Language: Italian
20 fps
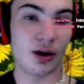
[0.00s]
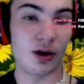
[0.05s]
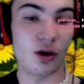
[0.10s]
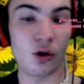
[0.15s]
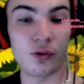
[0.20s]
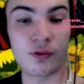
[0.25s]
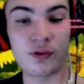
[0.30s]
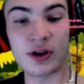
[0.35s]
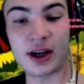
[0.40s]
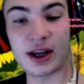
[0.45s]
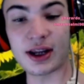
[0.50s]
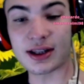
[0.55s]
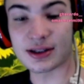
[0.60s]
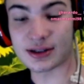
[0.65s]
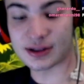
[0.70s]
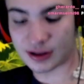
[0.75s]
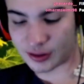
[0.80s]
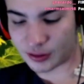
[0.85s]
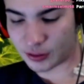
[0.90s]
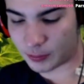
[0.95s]
O
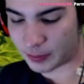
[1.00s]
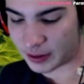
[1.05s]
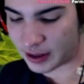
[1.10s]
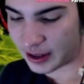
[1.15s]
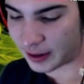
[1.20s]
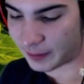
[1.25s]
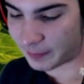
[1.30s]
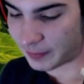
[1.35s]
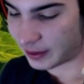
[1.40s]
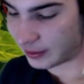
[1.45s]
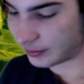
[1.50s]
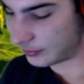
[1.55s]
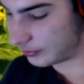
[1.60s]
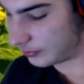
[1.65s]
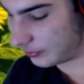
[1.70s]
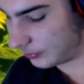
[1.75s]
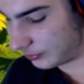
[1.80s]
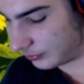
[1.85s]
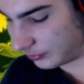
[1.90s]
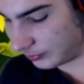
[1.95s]
Firenze, o Parma.
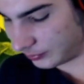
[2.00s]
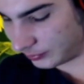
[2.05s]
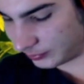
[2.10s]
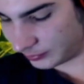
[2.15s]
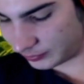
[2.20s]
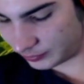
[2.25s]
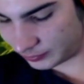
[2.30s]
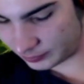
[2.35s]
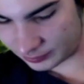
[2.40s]
Mm.